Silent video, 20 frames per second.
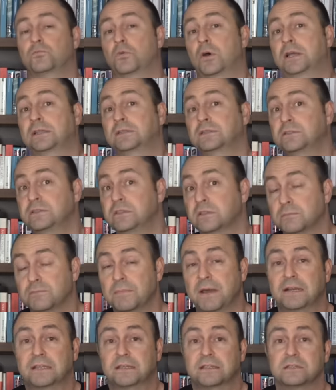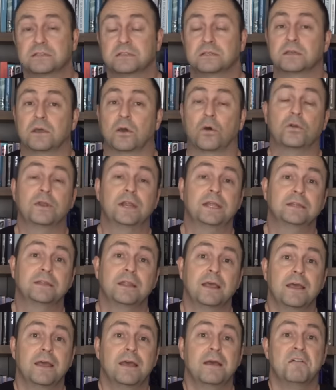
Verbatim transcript: mühendislik merkezi, örneğin